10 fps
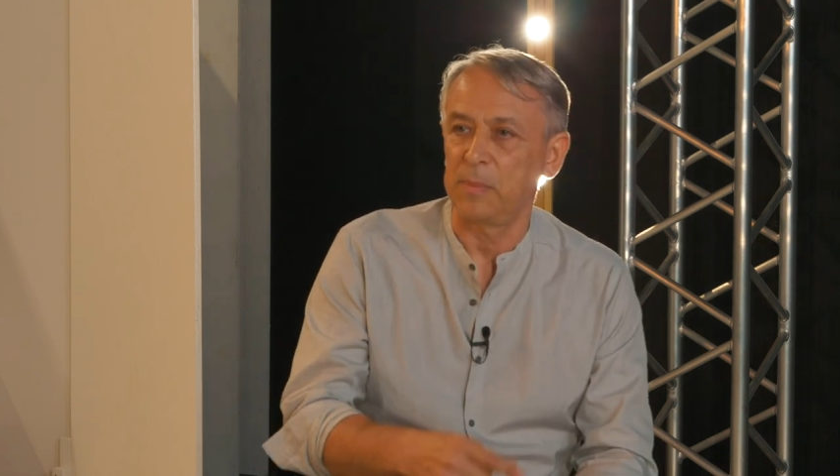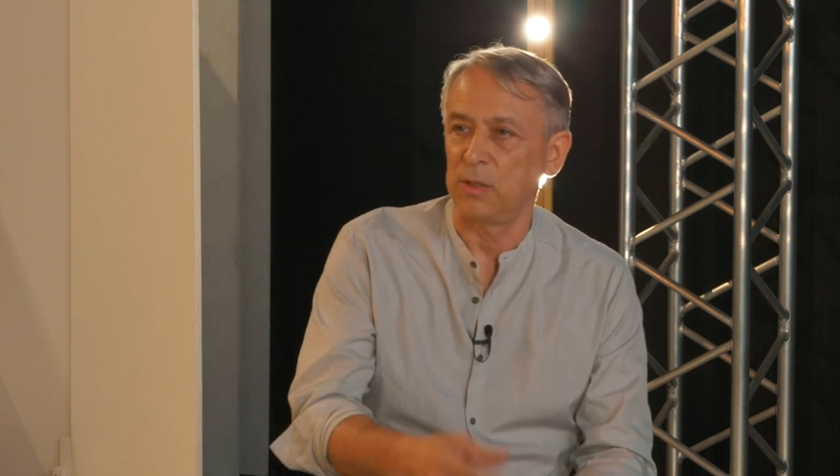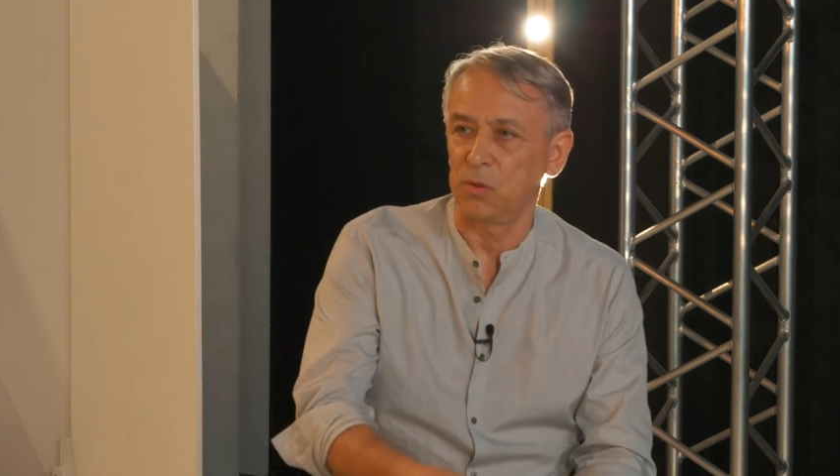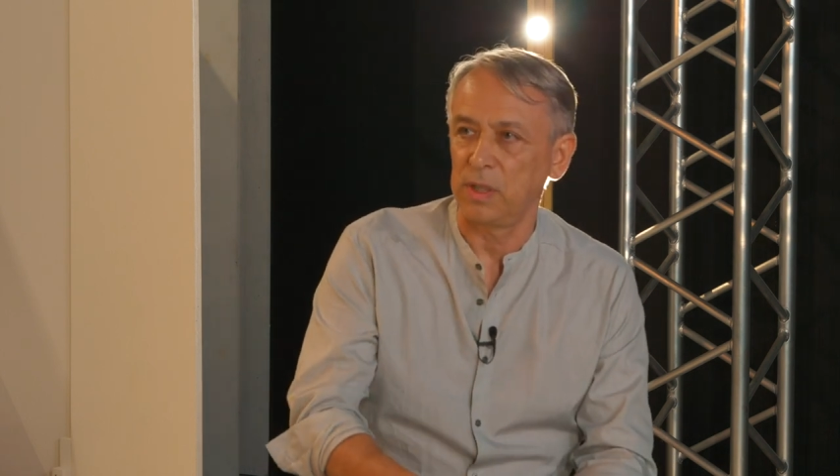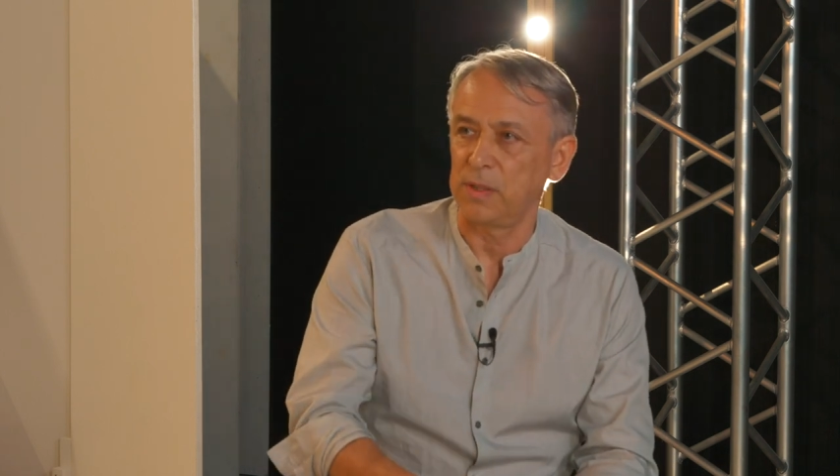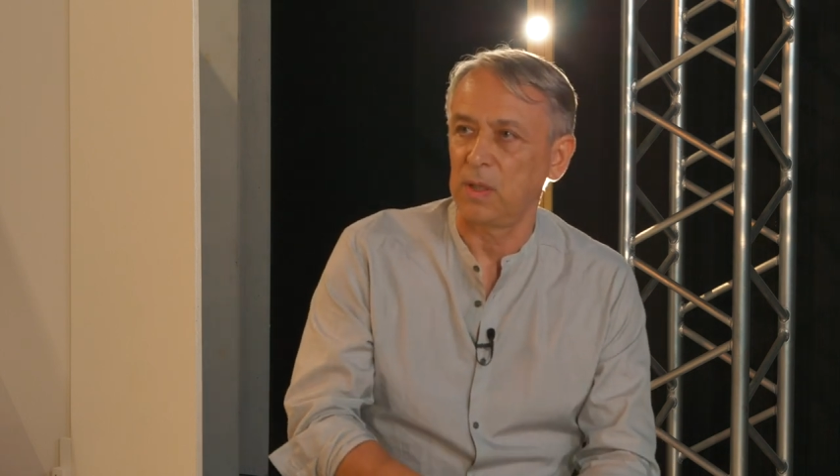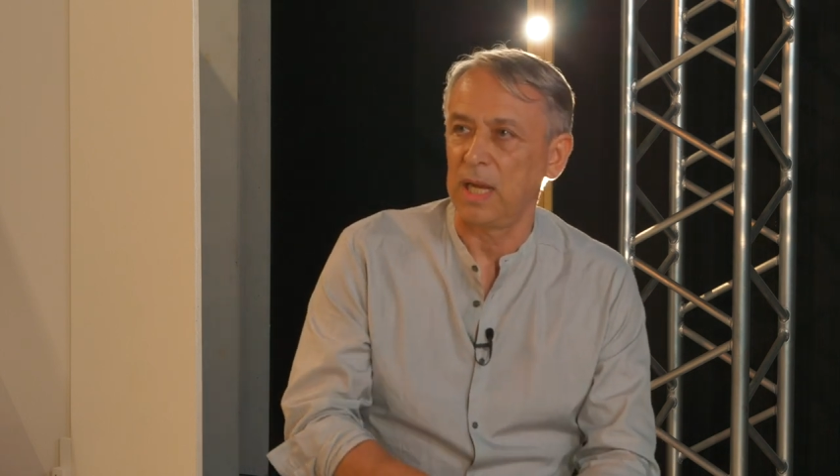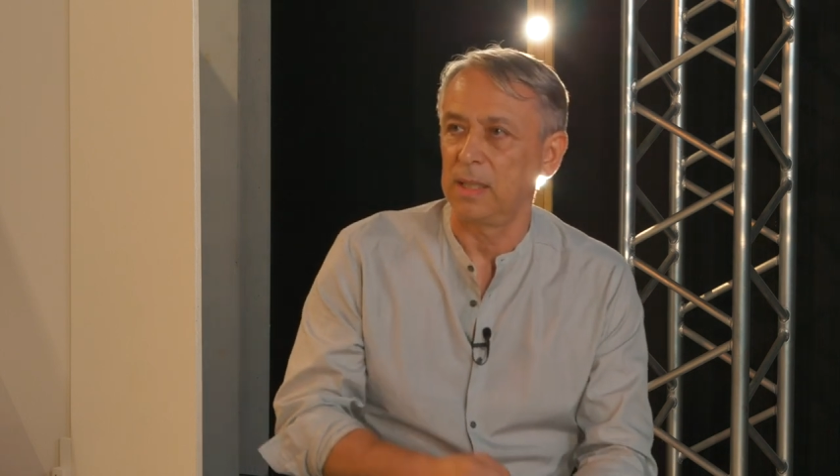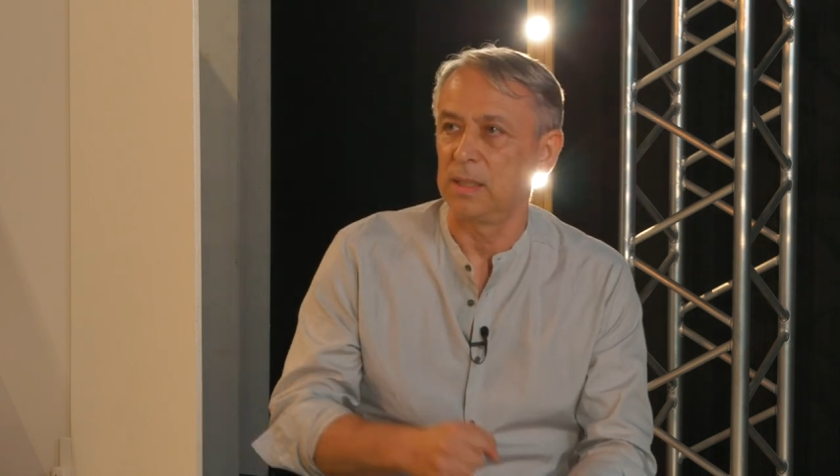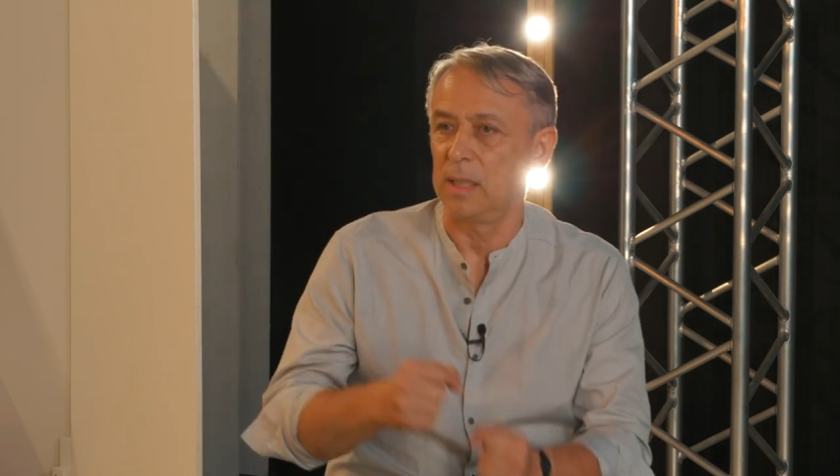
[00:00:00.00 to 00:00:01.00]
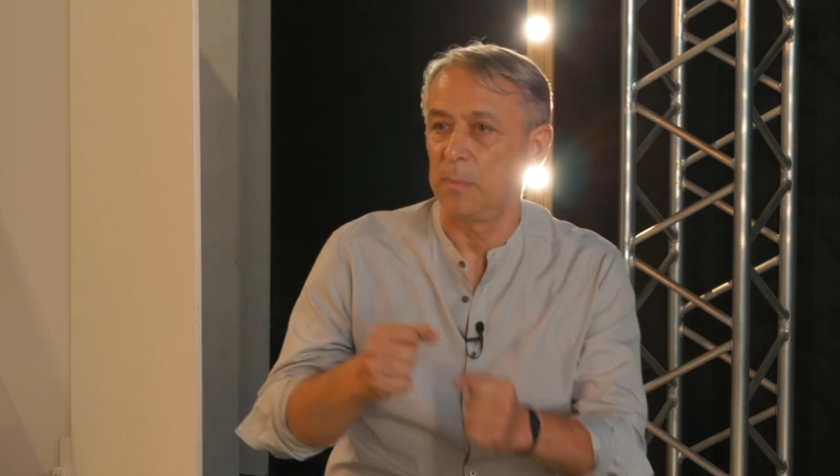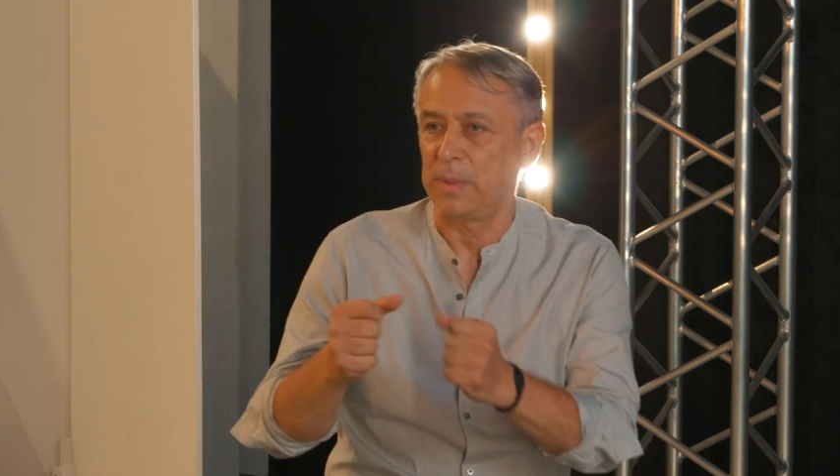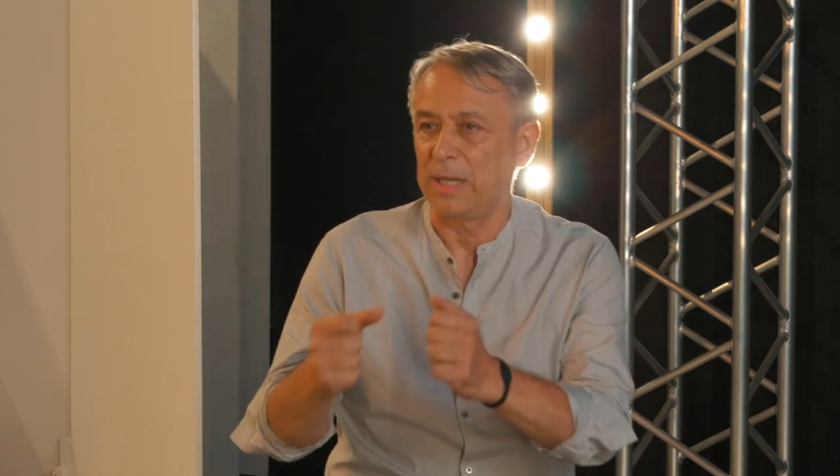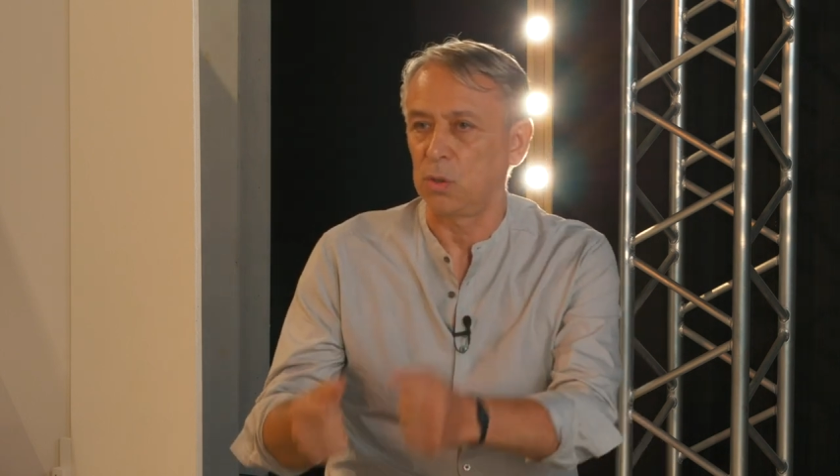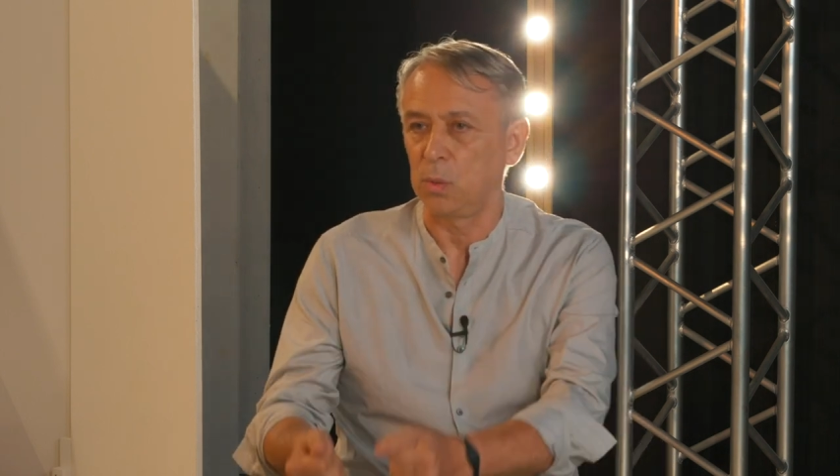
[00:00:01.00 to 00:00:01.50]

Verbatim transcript: presso il ristorante, presso